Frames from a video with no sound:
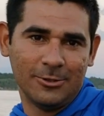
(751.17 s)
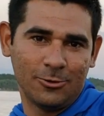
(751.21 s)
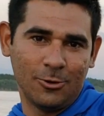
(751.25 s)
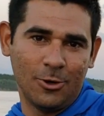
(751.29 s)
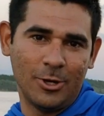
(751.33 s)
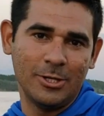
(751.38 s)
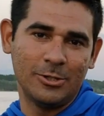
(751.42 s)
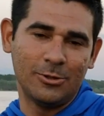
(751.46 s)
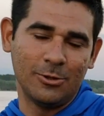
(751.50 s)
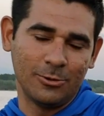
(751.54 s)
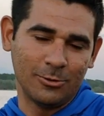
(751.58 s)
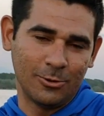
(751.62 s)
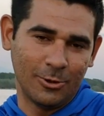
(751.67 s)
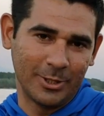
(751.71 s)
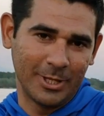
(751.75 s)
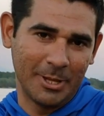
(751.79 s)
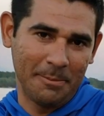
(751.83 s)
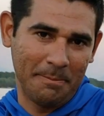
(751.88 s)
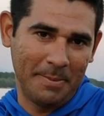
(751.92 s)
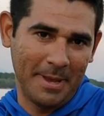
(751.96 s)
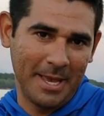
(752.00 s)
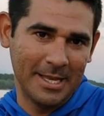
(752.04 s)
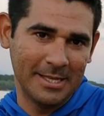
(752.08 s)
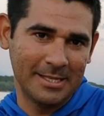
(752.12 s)
Soy instructor de
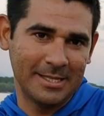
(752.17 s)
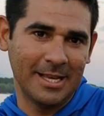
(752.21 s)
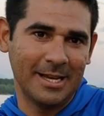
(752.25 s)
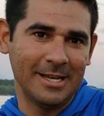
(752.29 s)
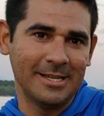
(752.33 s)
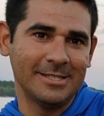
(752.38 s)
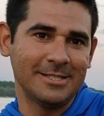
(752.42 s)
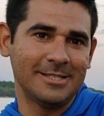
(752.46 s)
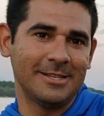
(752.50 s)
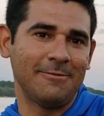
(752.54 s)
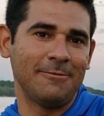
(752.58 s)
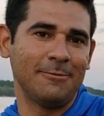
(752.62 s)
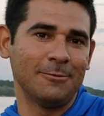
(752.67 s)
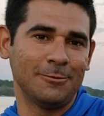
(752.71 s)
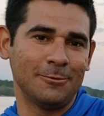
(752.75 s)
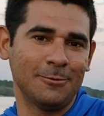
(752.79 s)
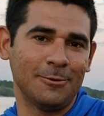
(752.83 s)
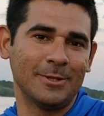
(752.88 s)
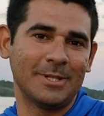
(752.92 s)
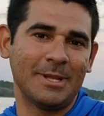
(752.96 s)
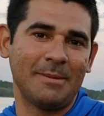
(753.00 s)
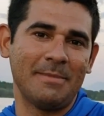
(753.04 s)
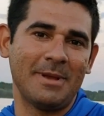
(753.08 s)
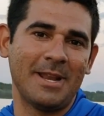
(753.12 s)
pesca, si a
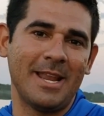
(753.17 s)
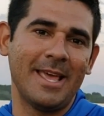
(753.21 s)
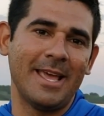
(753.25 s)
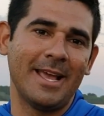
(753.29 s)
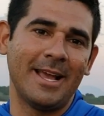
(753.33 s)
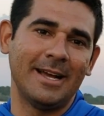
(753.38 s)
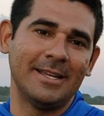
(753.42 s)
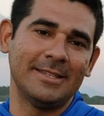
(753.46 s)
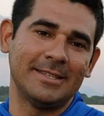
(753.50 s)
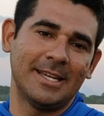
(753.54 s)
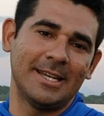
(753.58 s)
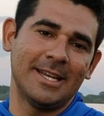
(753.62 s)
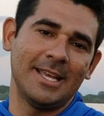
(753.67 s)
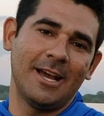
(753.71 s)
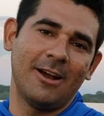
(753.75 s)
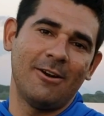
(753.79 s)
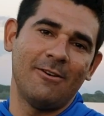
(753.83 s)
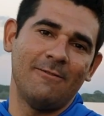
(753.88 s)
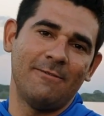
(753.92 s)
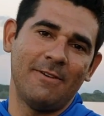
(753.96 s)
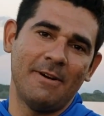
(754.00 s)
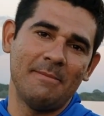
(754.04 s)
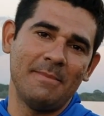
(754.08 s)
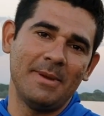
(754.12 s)
futuro también les encantaría
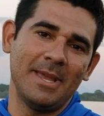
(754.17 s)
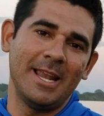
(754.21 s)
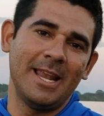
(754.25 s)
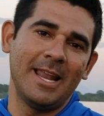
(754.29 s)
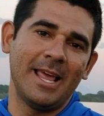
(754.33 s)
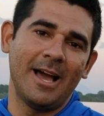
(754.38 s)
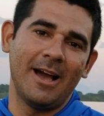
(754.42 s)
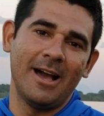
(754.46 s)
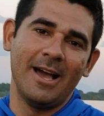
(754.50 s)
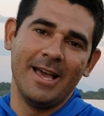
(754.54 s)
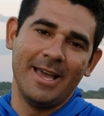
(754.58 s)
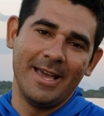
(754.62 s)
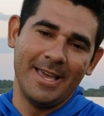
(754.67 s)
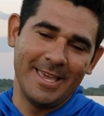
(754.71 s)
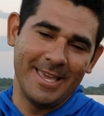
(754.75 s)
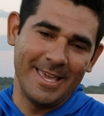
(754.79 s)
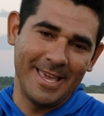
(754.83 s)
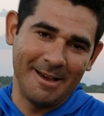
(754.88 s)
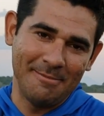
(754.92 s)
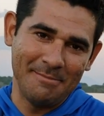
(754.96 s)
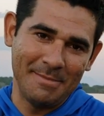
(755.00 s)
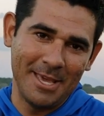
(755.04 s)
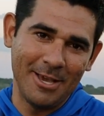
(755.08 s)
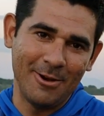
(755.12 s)
con familia
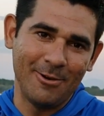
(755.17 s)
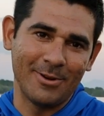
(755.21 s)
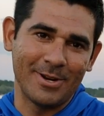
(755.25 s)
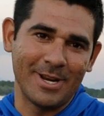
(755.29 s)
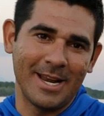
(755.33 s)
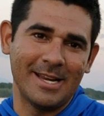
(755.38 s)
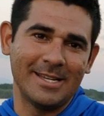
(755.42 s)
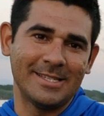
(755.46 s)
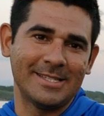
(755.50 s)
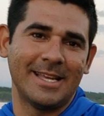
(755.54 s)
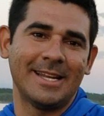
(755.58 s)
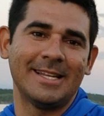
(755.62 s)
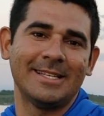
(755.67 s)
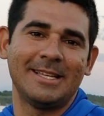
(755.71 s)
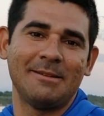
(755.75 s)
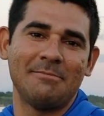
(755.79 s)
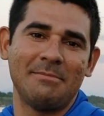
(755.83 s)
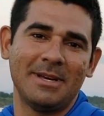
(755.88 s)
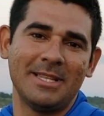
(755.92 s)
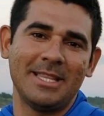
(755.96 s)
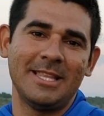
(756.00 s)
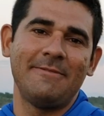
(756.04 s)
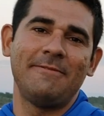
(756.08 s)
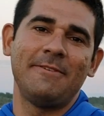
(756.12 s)
y amigos realizar este
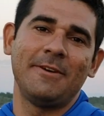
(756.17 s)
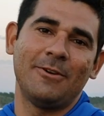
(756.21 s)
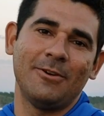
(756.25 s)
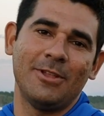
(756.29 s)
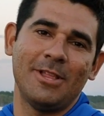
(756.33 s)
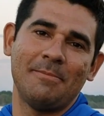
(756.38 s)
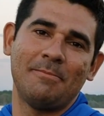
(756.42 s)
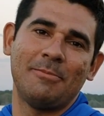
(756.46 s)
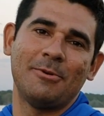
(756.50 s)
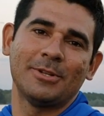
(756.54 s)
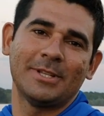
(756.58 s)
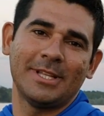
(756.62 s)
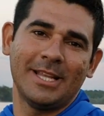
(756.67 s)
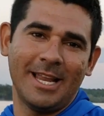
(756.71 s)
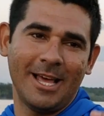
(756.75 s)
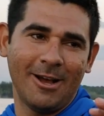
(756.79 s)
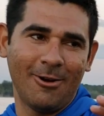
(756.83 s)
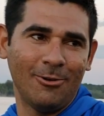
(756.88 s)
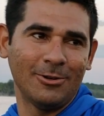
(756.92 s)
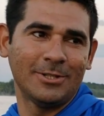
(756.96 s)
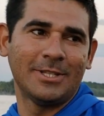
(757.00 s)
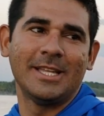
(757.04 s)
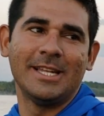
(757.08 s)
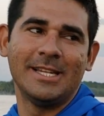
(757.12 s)
magnífico Excelente. en
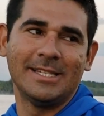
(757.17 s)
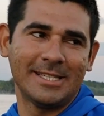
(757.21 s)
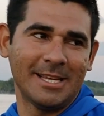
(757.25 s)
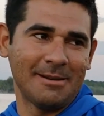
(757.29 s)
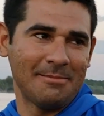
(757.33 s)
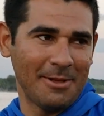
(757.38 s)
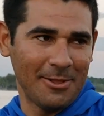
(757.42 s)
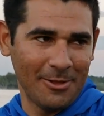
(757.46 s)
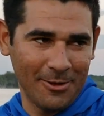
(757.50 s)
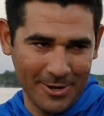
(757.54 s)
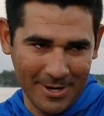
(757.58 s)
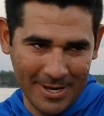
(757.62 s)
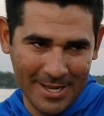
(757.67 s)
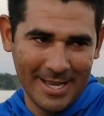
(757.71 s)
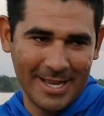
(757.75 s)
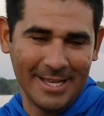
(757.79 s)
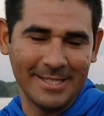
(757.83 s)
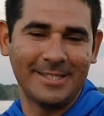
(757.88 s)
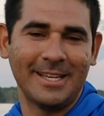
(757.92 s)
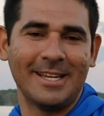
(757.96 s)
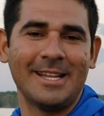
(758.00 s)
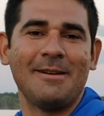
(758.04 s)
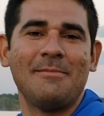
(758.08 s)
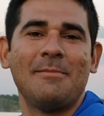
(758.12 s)
las costas de Salvador,
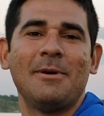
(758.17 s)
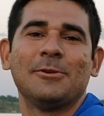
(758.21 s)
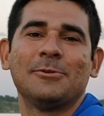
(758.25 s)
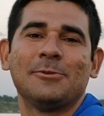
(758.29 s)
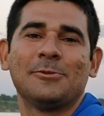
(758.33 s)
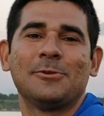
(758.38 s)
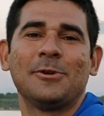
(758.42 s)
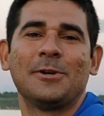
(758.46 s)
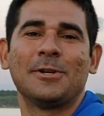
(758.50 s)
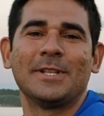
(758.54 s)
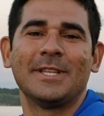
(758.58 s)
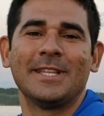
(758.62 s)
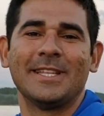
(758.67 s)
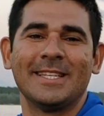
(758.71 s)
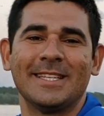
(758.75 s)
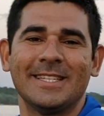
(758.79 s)
estaríamos a su órdenes.